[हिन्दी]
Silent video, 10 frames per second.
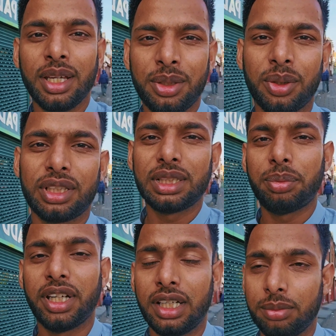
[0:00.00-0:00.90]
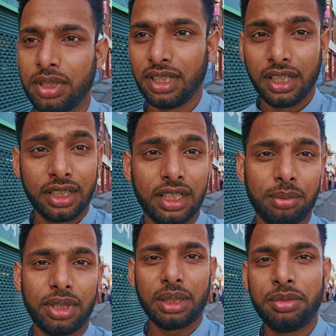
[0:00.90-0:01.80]
छोटा सा पैगाम जहाँ
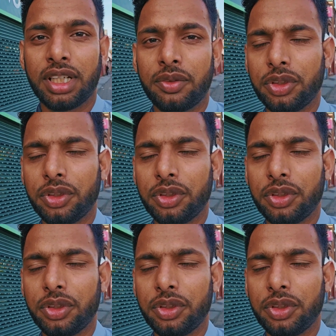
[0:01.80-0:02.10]
पर आप जानवरों